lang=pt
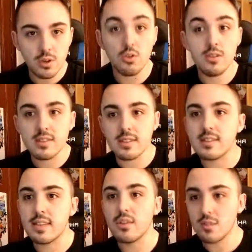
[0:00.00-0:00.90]
eu
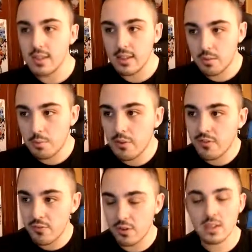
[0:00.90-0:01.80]
necessito dele, por
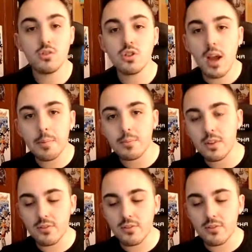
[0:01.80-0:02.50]
favor. Então a jogar primeiro no